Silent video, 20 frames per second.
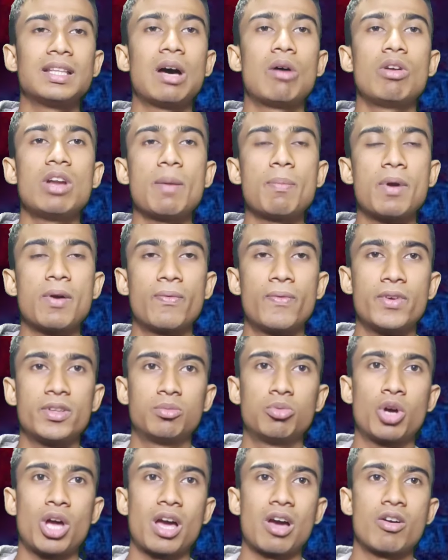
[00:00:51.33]
তাহলে আপনার
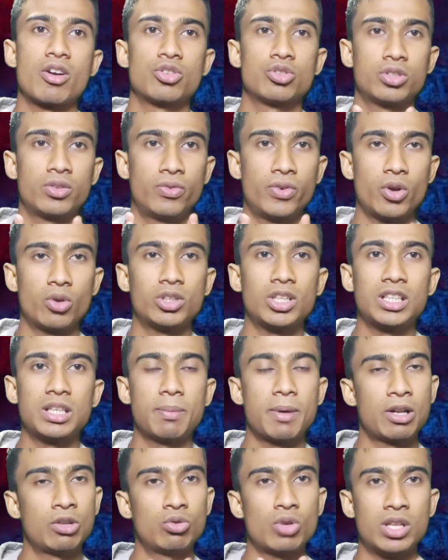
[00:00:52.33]
ফেসবুক অ্যাকাউন্টটা যদি ফেরত
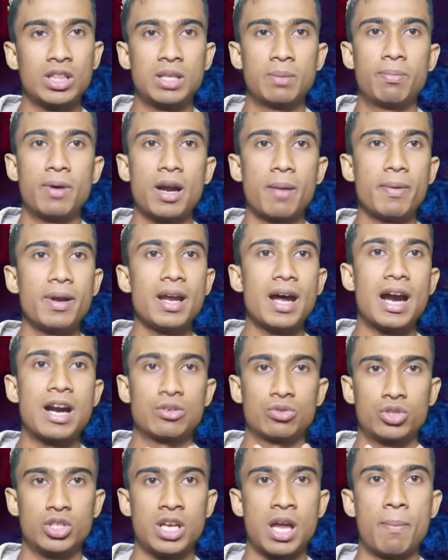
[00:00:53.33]
আনতে পারেন তো আনতে পারবেন
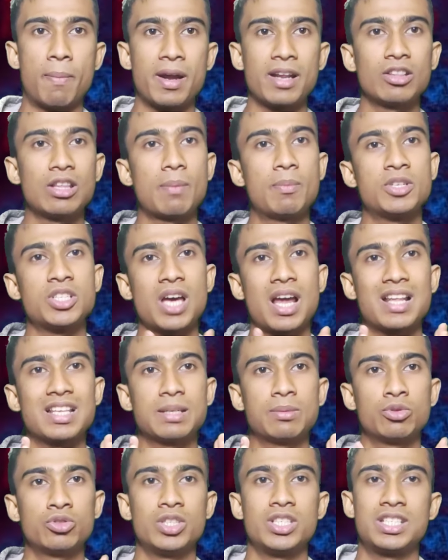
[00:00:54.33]
আর যদি না পারেন তো আপনি
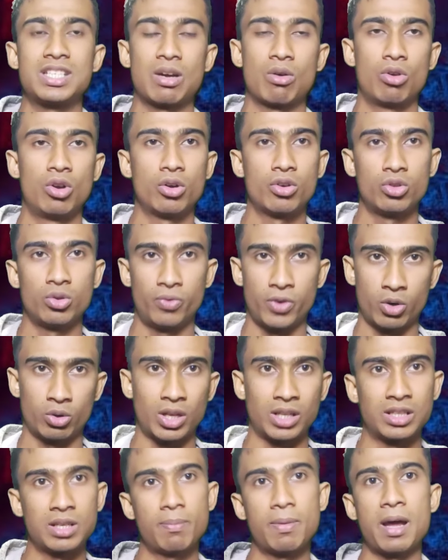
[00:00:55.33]
সারা জীবন চেষ্টা করলেও কিন্তু
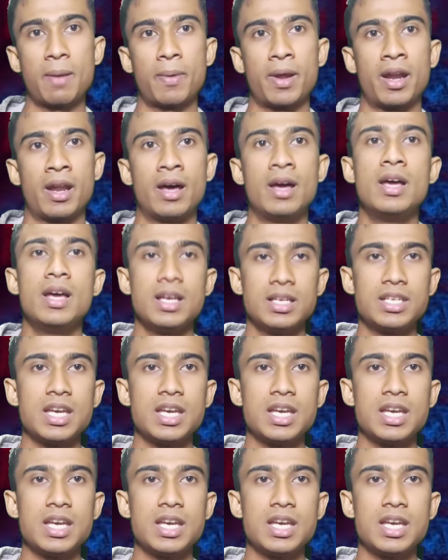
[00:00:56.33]
ফেরত আনতে পারবেন না